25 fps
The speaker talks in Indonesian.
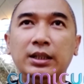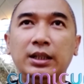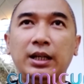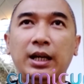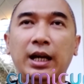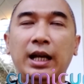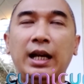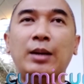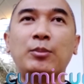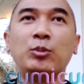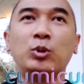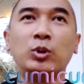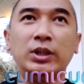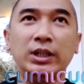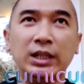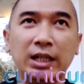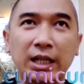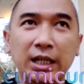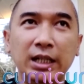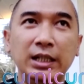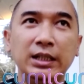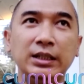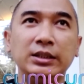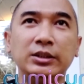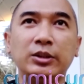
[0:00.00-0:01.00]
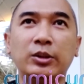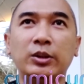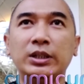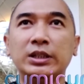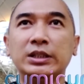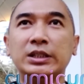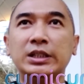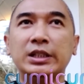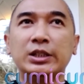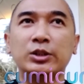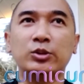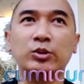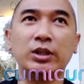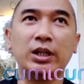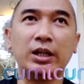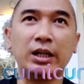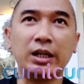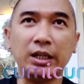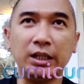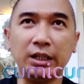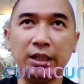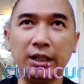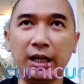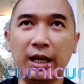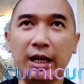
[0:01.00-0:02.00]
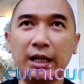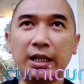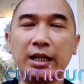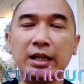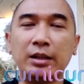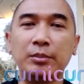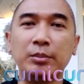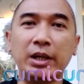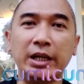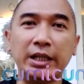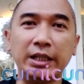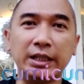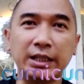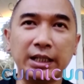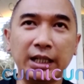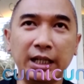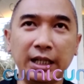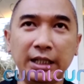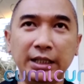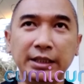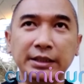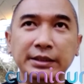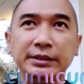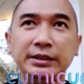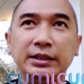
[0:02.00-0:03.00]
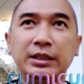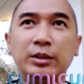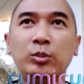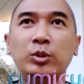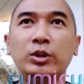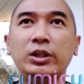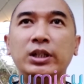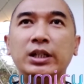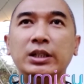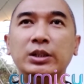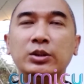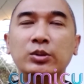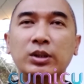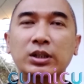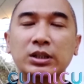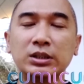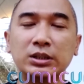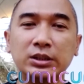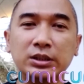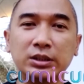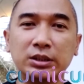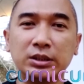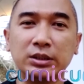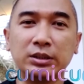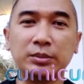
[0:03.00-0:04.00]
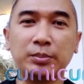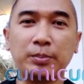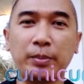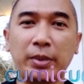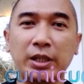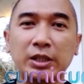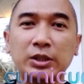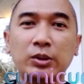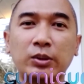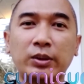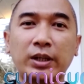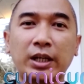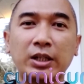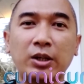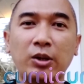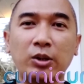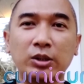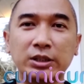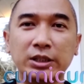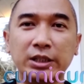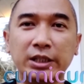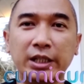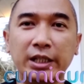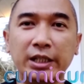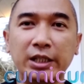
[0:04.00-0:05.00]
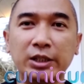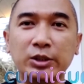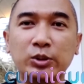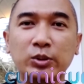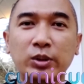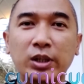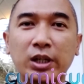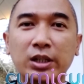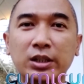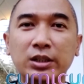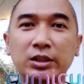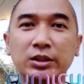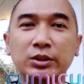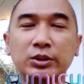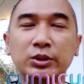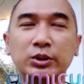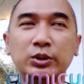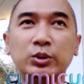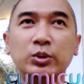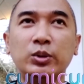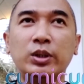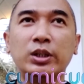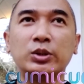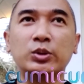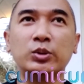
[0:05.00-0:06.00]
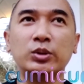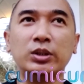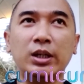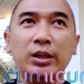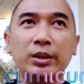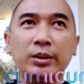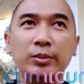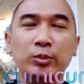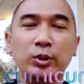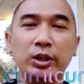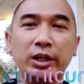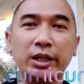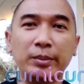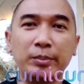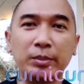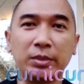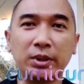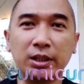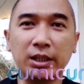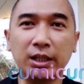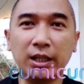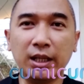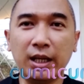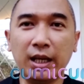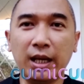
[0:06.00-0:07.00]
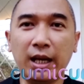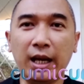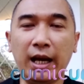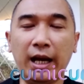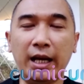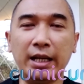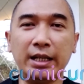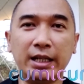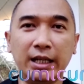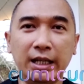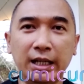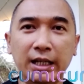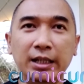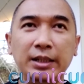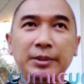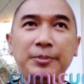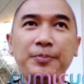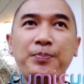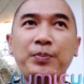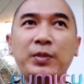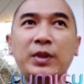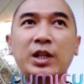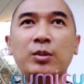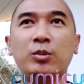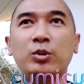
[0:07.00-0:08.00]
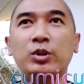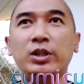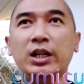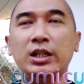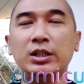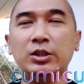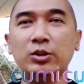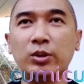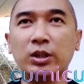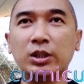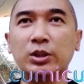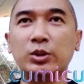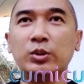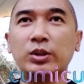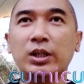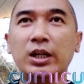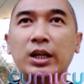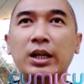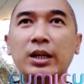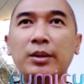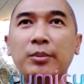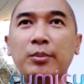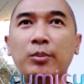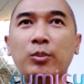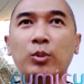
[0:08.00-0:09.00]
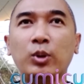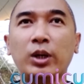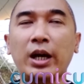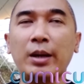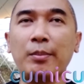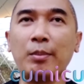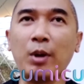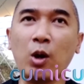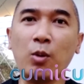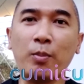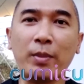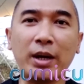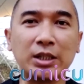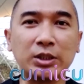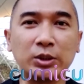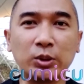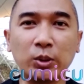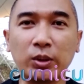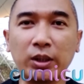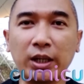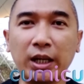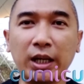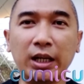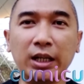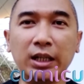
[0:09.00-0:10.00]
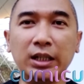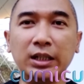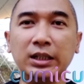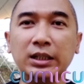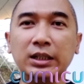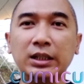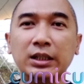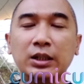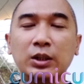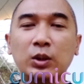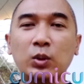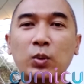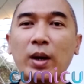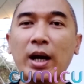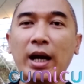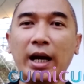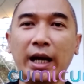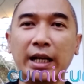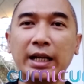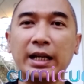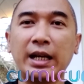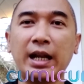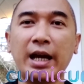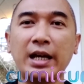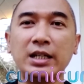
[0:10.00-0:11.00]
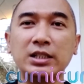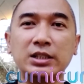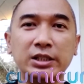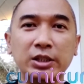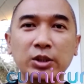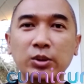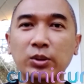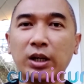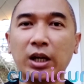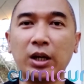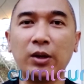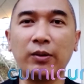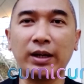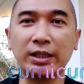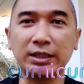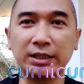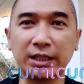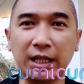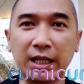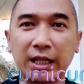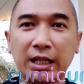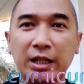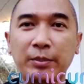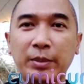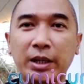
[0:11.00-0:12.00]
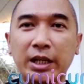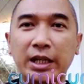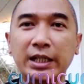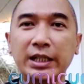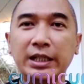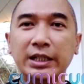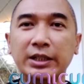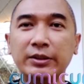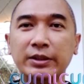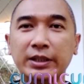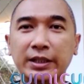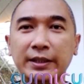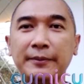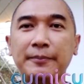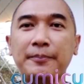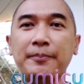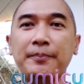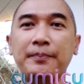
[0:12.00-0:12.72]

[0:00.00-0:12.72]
Alhamdulillah kondisinya sudah agak baikan kemudian juga pasokan oksigennya sudah juga sudah mulai ada kemudian juga sudah mulai mau masuk e, ruangan ICU kalau nggak salah kemarin itu ya.